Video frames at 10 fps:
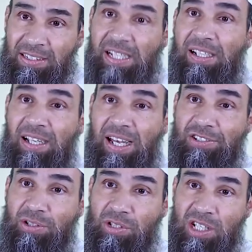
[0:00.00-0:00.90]
لأن الله
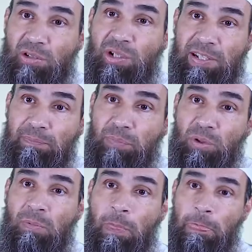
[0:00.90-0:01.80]
عز وجل
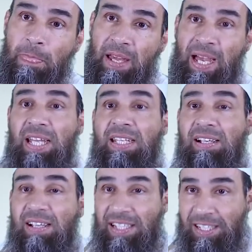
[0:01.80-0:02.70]
يحب هذه
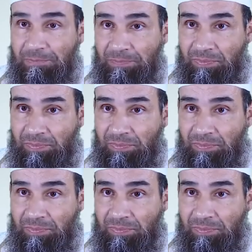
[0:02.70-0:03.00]
الرائحة